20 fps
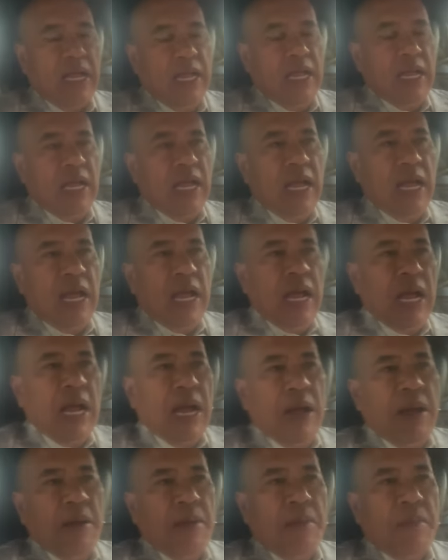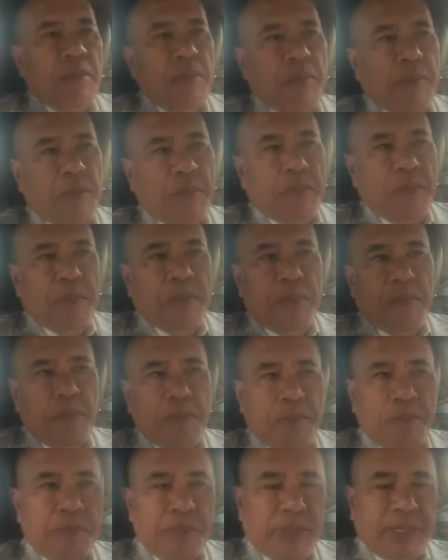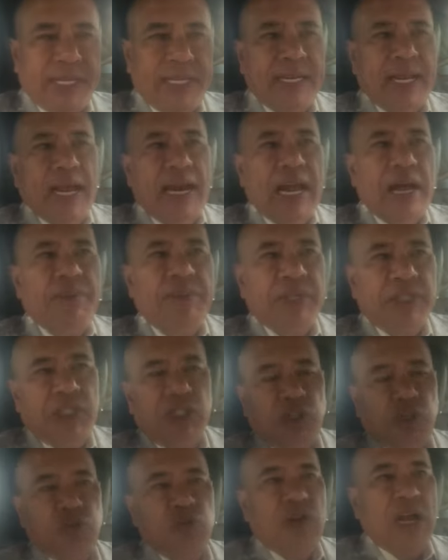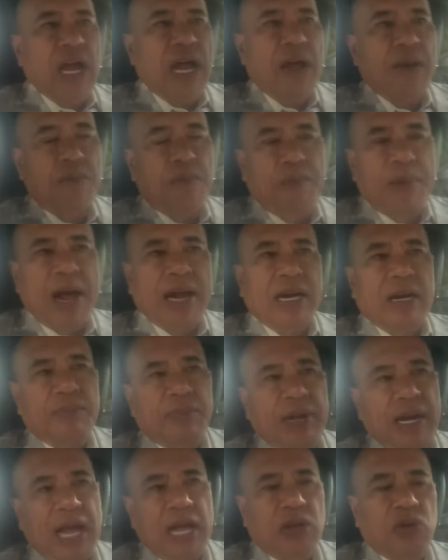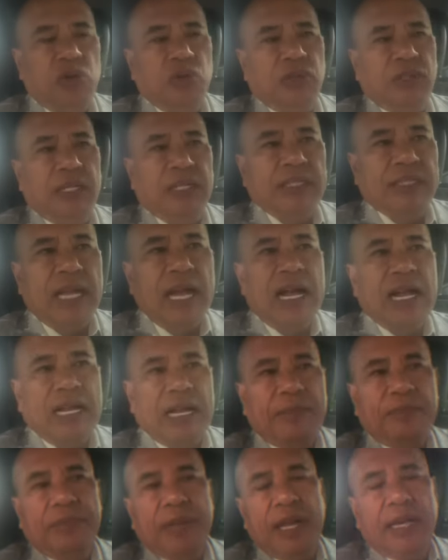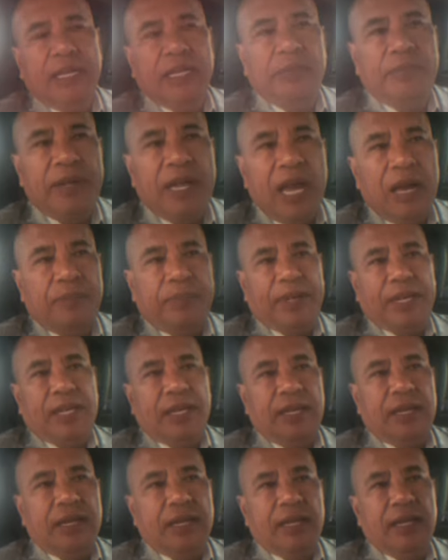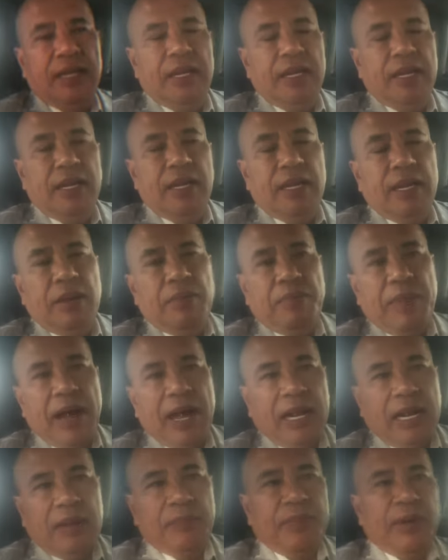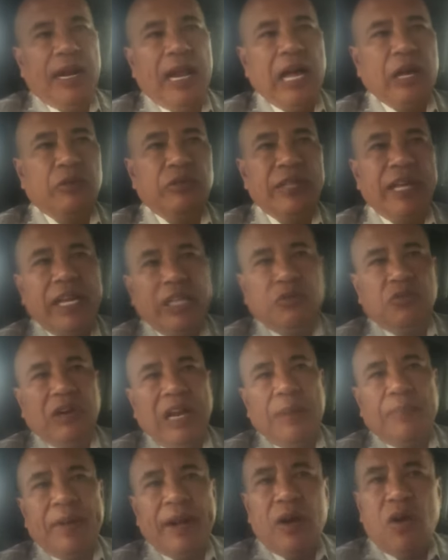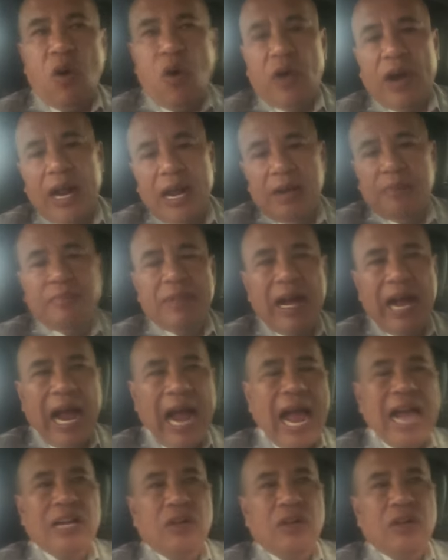pembunuhan Vina. Hotman Paris memberikan masukan kepada pihak penyidik terkait kasus tersebut. Ia menyeroti kejanggalan dalam biaya